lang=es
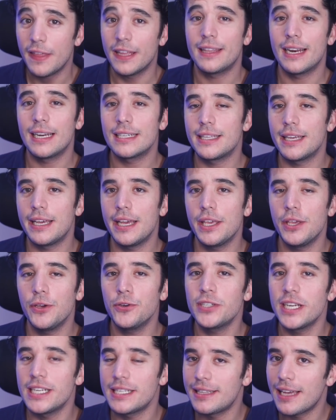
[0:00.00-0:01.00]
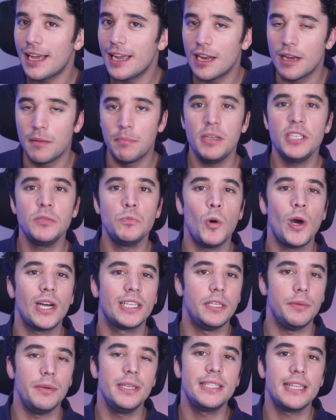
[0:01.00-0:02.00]
detrás de ellos está el mismo
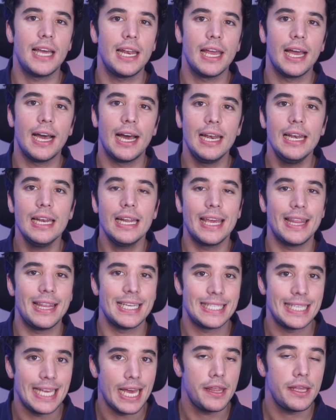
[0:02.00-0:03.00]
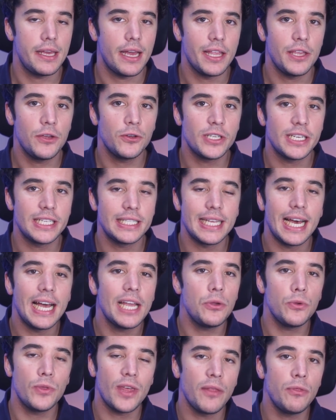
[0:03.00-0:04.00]
activista legal que hace años está
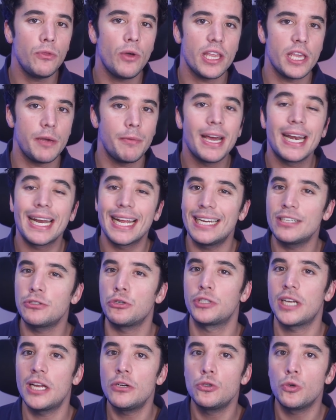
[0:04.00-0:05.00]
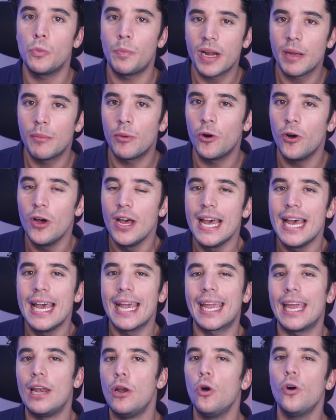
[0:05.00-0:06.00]
ayudando a llevar casos al Supremo
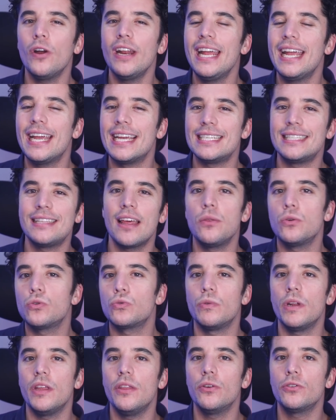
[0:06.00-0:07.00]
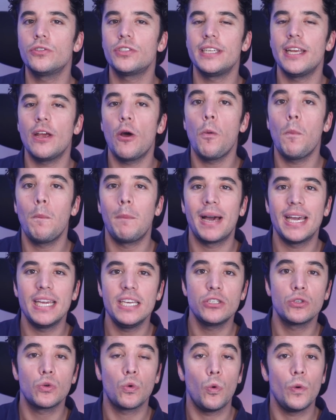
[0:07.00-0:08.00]
que logren que Estados Unidos sea un
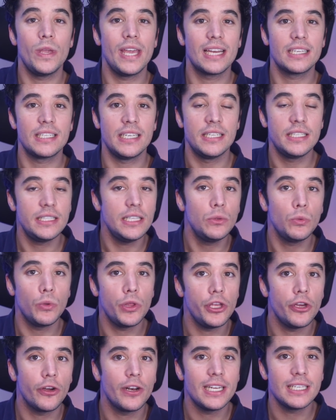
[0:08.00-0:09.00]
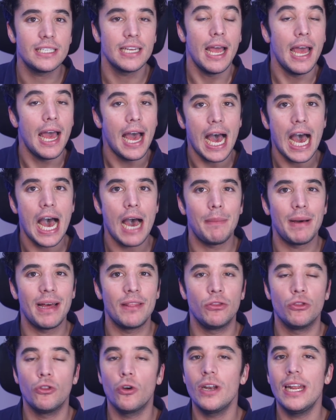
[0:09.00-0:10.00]
país cuyas instituciones
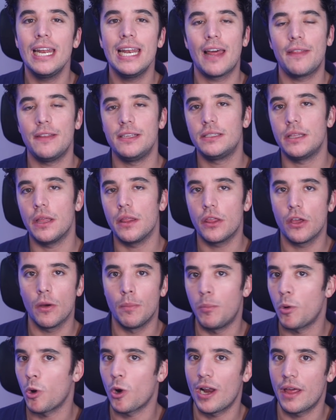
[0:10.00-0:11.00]
abandonen la distinción por